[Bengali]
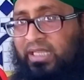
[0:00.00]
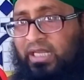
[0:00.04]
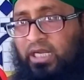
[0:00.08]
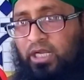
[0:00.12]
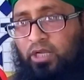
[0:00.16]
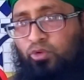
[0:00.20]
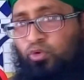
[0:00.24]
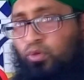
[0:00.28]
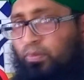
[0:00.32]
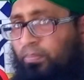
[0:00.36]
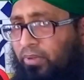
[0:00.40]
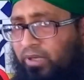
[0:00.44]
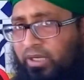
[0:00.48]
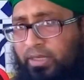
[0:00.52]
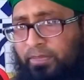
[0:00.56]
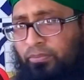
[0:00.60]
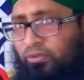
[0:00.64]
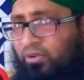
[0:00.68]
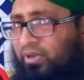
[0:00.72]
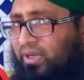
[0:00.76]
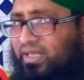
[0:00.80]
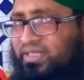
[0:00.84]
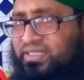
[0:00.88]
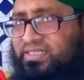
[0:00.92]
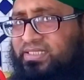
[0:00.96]
তারা গোপনে
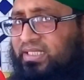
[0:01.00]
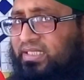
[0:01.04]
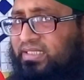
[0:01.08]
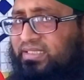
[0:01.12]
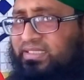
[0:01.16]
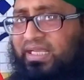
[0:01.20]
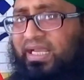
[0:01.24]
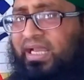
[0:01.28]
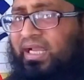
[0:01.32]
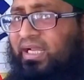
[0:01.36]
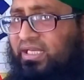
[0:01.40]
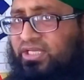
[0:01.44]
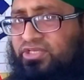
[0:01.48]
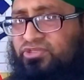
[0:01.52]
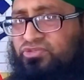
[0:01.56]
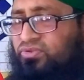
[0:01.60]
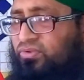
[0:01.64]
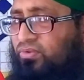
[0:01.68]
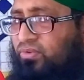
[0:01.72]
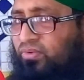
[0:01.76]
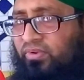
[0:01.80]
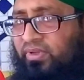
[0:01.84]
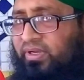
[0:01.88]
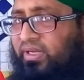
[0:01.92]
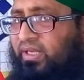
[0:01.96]
প্রকাশ্যে যা
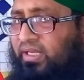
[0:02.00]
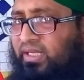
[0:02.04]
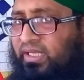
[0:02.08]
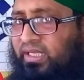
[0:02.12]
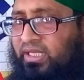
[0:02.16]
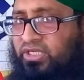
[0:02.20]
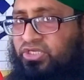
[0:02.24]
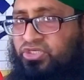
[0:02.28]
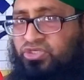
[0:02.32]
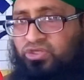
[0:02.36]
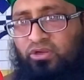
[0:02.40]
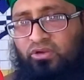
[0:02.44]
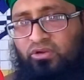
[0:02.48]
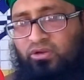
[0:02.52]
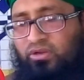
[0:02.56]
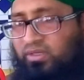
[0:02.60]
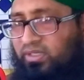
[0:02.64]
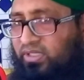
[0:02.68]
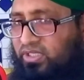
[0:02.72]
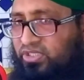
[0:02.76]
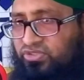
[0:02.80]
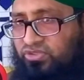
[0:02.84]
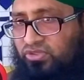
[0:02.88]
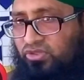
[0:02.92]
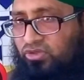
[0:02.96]
কিছু করে
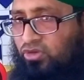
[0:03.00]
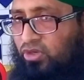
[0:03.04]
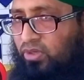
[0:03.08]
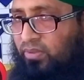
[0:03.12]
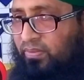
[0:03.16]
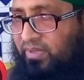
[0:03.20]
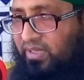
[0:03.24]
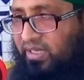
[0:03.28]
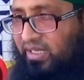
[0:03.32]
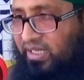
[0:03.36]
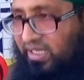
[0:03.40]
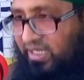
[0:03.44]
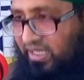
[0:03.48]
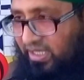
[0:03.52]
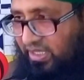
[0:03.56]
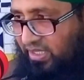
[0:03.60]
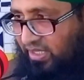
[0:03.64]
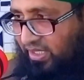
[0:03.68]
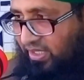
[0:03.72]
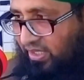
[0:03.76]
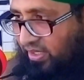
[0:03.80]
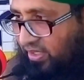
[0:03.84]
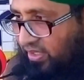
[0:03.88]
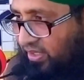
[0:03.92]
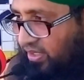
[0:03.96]
সকল কিছুর খবর
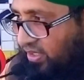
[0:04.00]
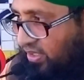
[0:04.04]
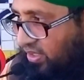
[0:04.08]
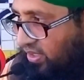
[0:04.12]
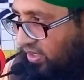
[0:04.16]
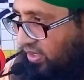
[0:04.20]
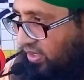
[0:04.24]
রাখেন কি